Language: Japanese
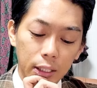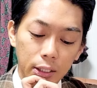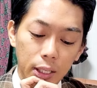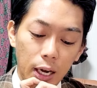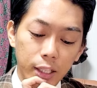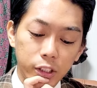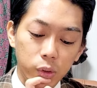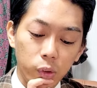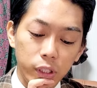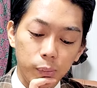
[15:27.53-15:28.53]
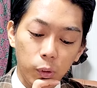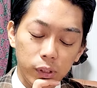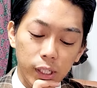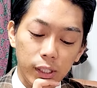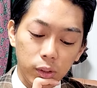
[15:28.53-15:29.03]
だから相性いい
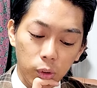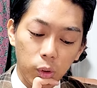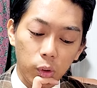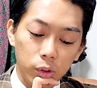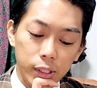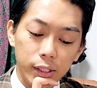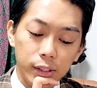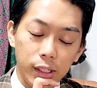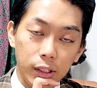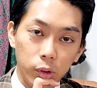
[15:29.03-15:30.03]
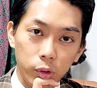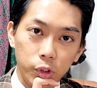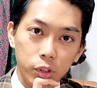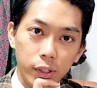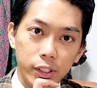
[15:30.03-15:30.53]
問題だと、センターだと
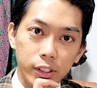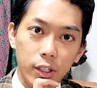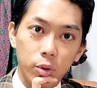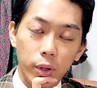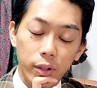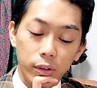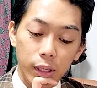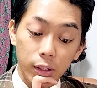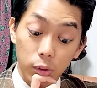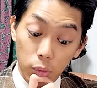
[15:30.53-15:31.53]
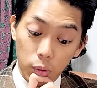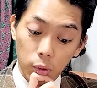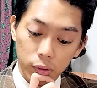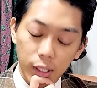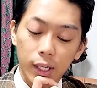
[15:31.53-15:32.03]
9割近く取れるけ
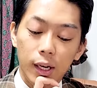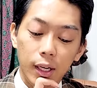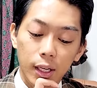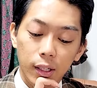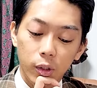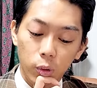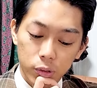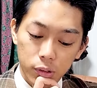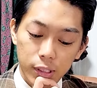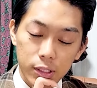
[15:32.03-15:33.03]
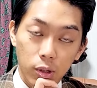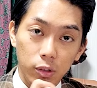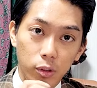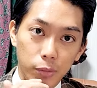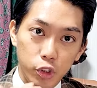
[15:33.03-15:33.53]
ど、だから共通テスト
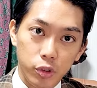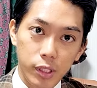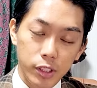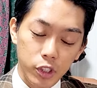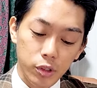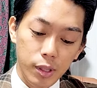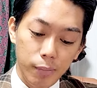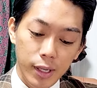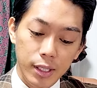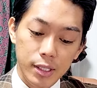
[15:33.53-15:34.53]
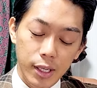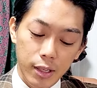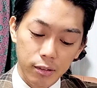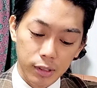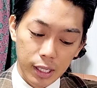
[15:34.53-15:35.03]
だとやっぱ10点20点マイナスさ
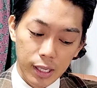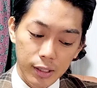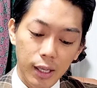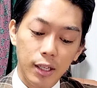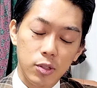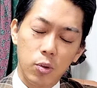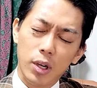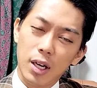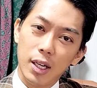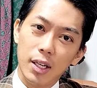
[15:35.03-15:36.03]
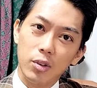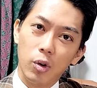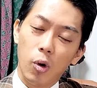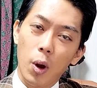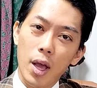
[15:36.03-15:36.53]
れるんでだからそう考える
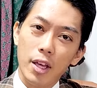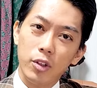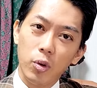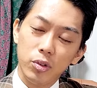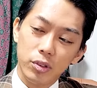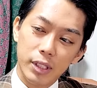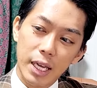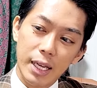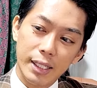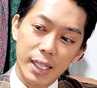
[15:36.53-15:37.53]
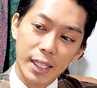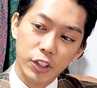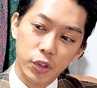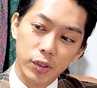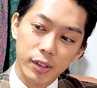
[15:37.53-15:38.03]
とよくて
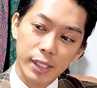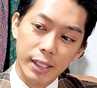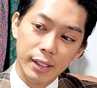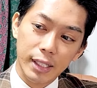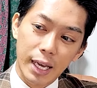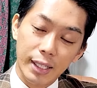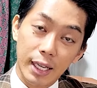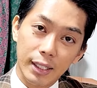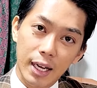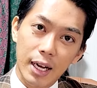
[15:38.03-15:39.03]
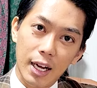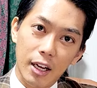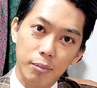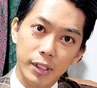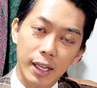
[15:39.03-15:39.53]
70点台だ
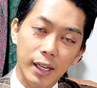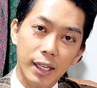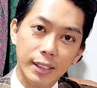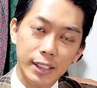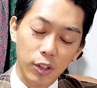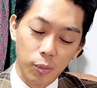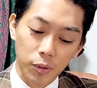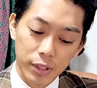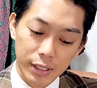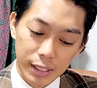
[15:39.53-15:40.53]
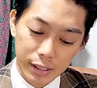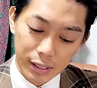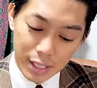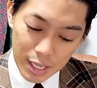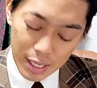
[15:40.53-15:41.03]
なみたいな感じで思ってた
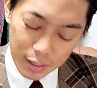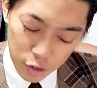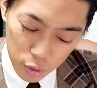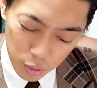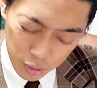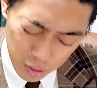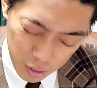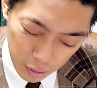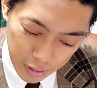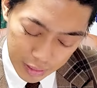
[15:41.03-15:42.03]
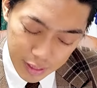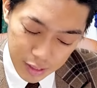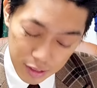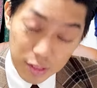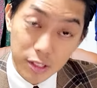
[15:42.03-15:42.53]
んでちょうどその点
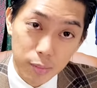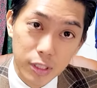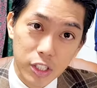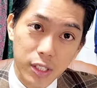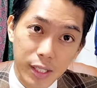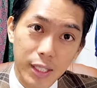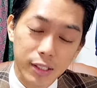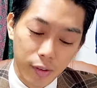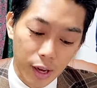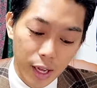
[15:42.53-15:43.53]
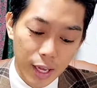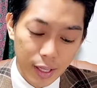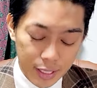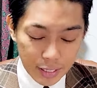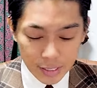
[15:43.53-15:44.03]
数数 2BC に関しては
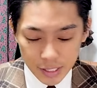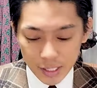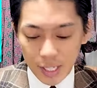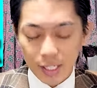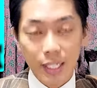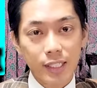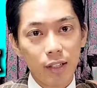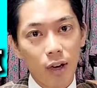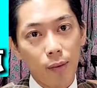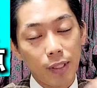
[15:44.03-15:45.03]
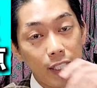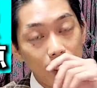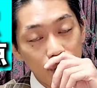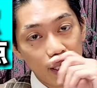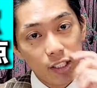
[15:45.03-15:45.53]
で1位に関しては、まあ、
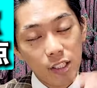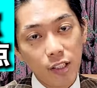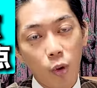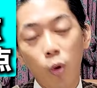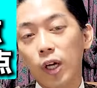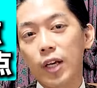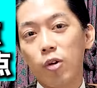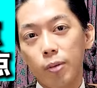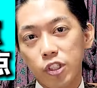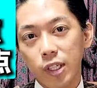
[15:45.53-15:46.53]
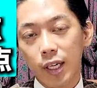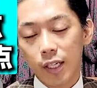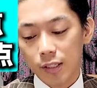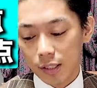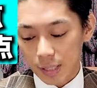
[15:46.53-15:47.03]
2BC の方が結構今力
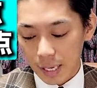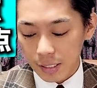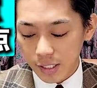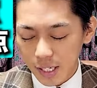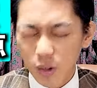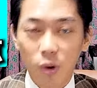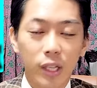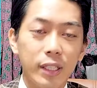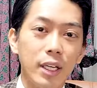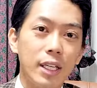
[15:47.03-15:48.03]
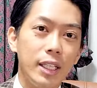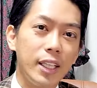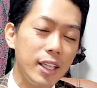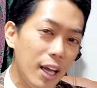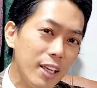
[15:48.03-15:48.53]
入れてて1位の方が入
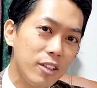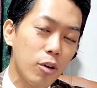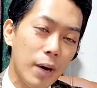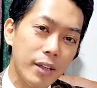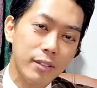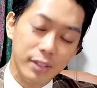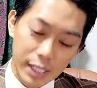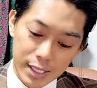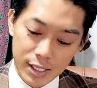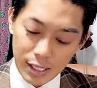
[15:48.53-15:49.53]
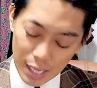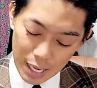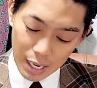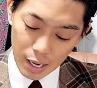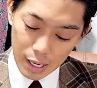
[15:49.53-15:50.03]
れてないっていうのもあるんです
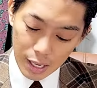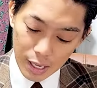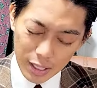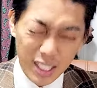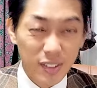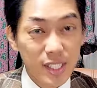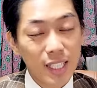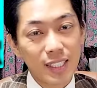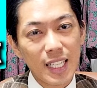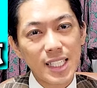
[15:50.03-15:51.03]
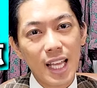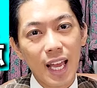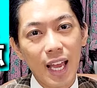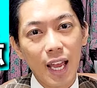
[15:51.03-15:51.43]
が厳しかったですね